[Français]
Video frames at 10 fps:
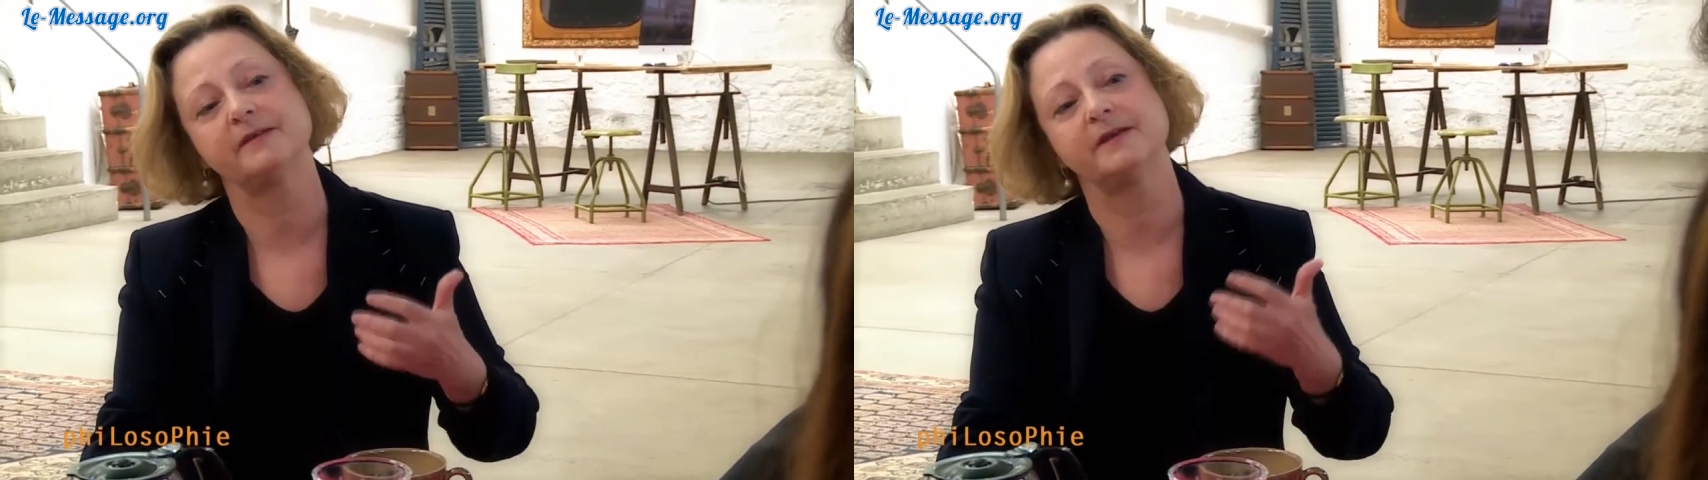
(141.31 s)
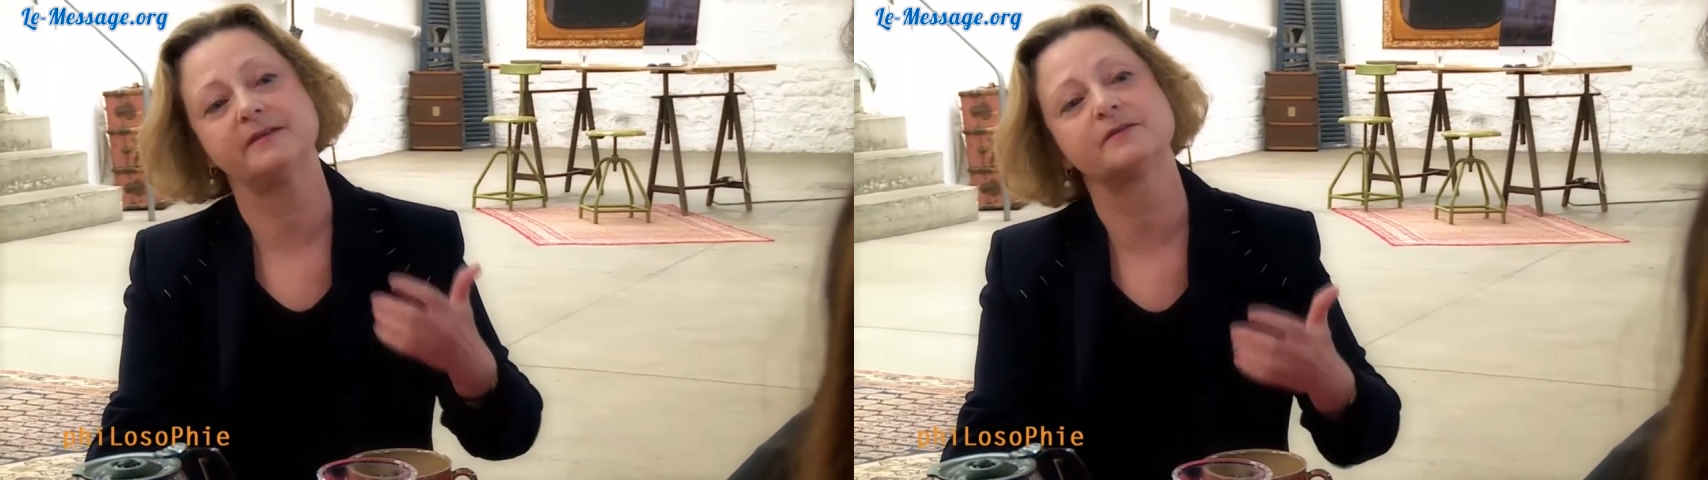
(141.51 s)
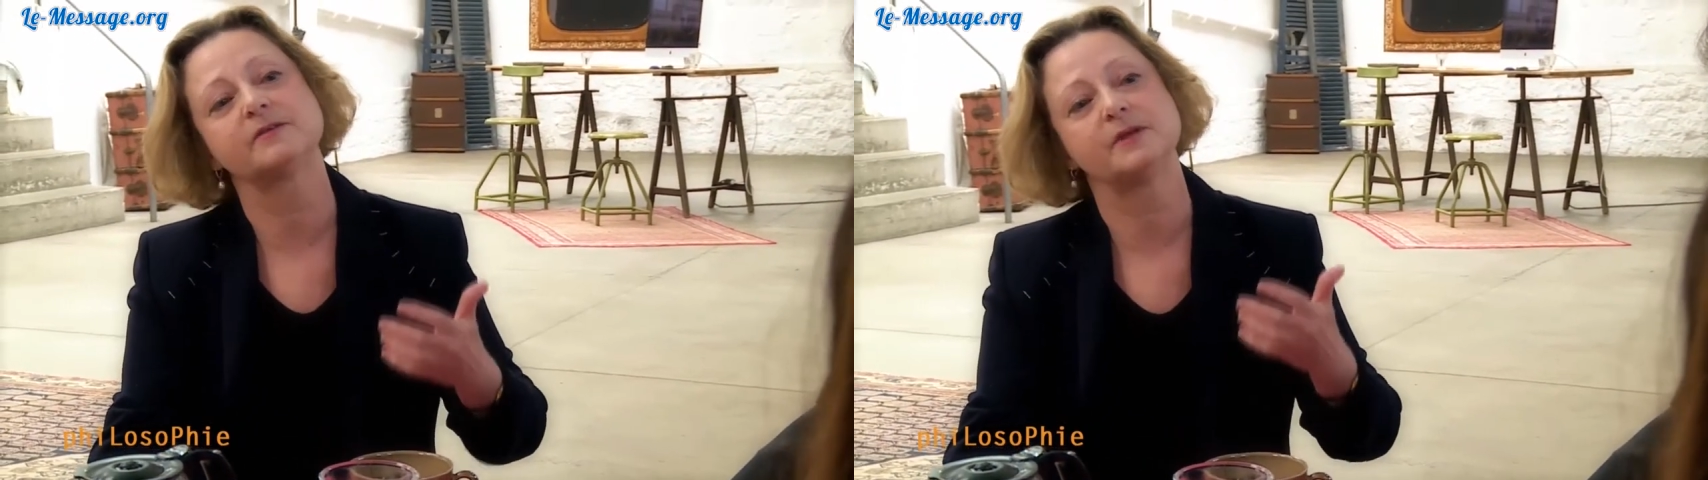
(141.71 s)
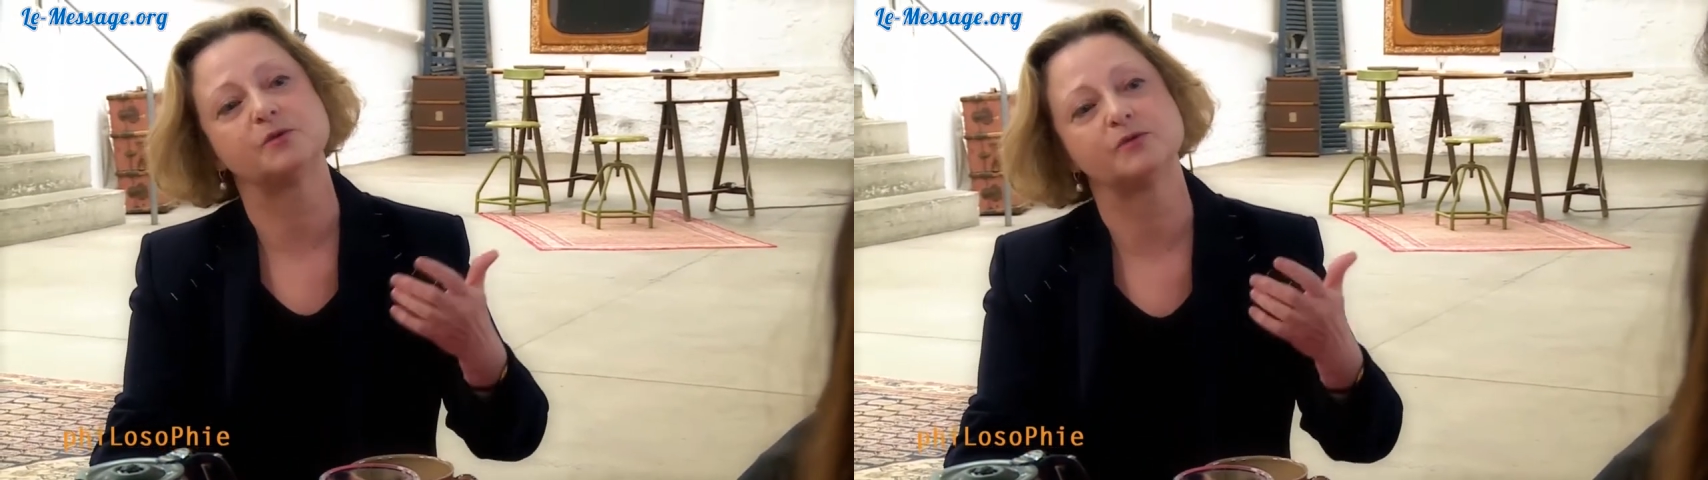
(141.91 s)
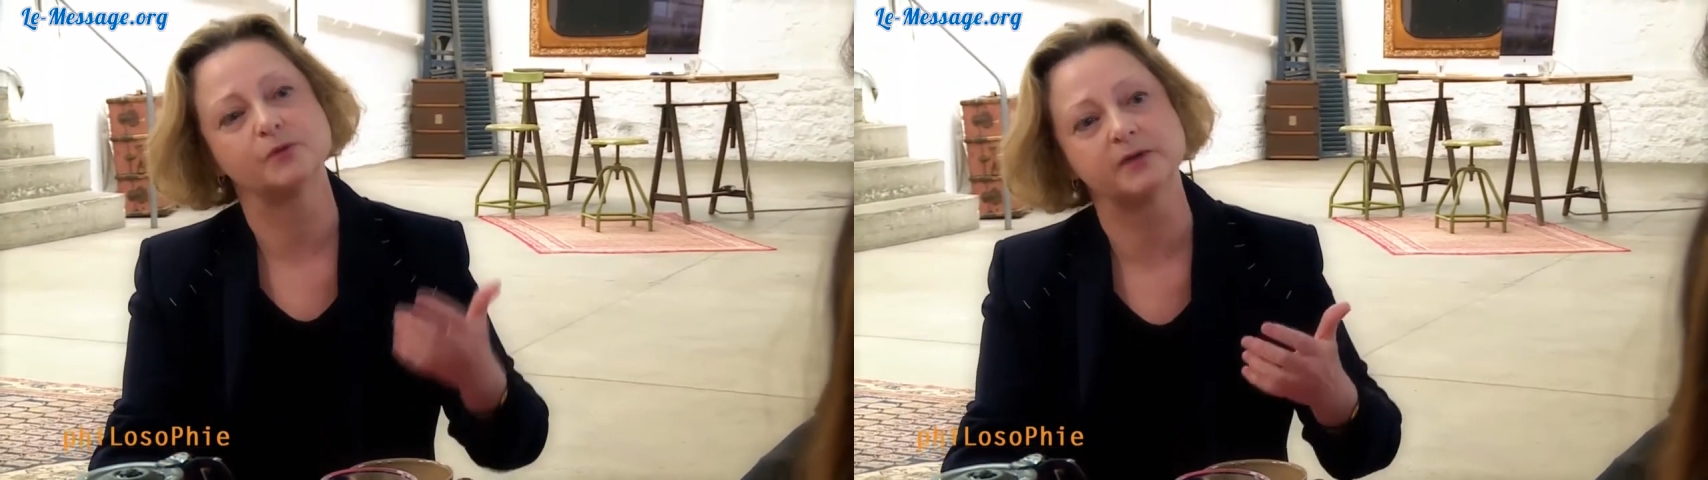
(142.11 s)
été licencié
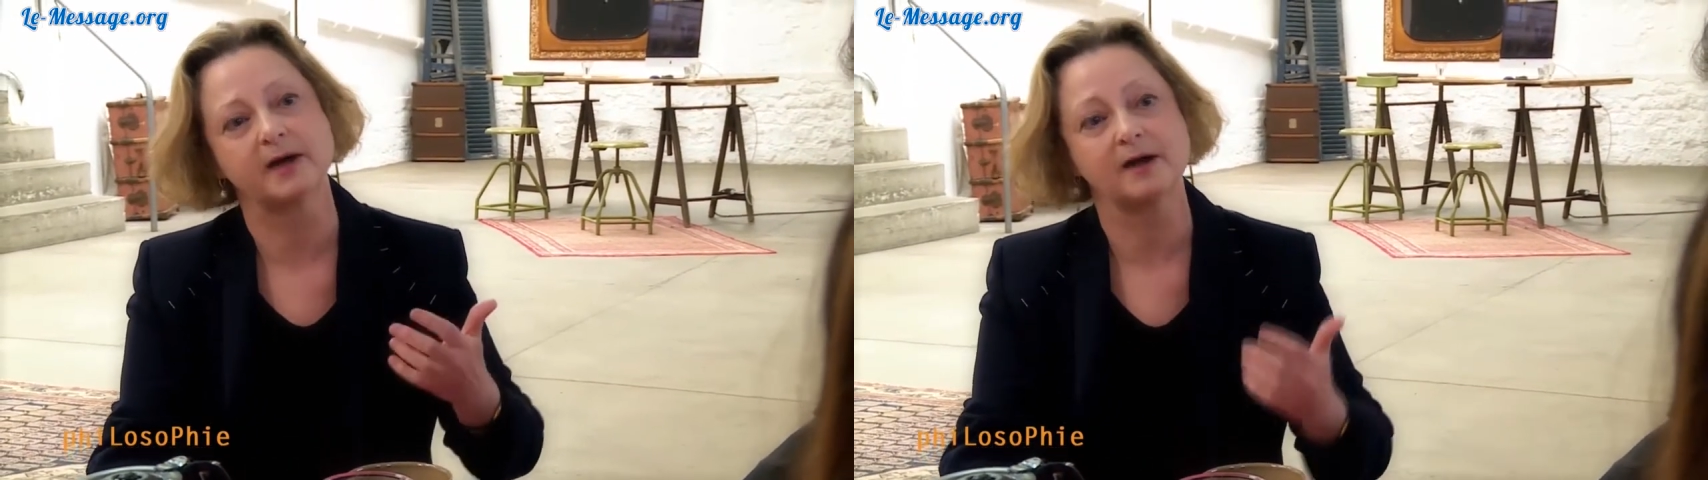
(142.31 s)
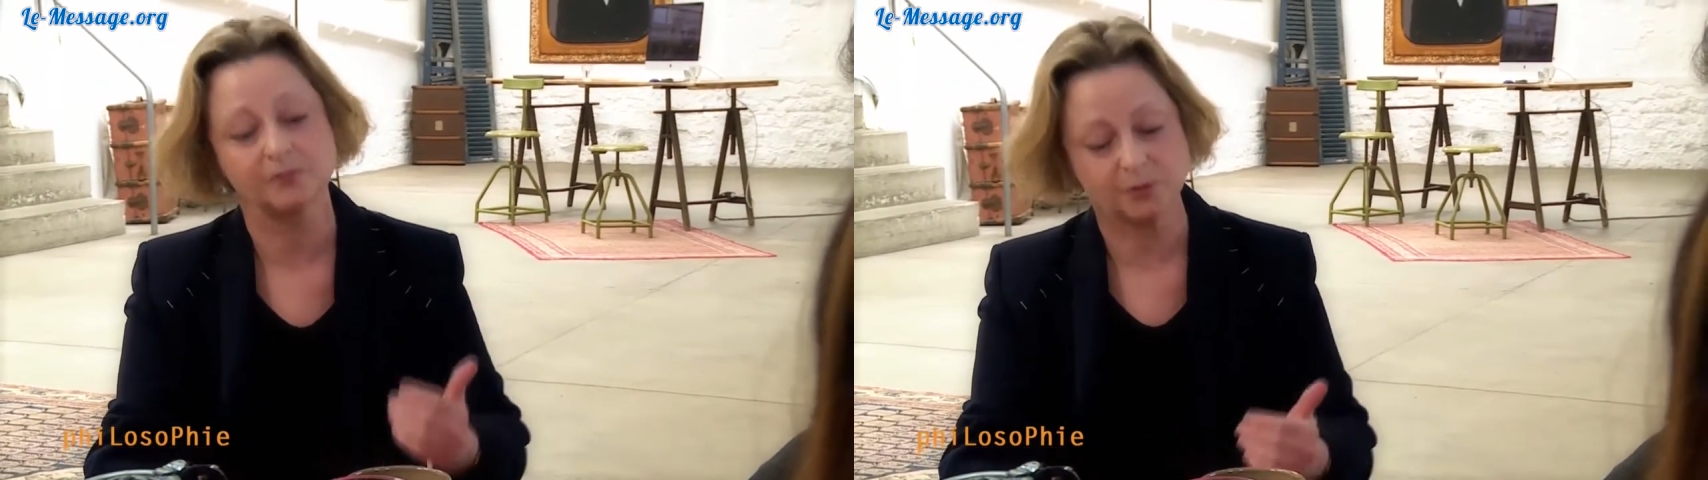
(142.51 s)
pour faute grave